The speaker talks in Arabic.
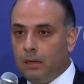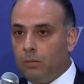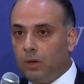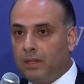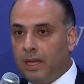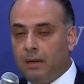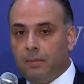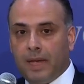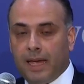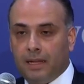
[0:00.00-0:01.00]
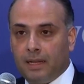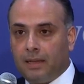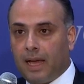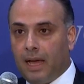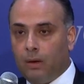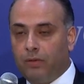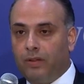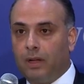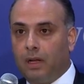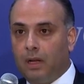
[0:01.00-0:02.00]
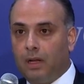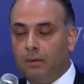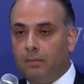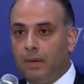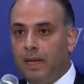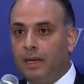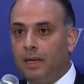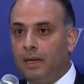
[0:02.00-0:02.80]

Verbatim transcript: محتل بهيدا التحالف القائم بين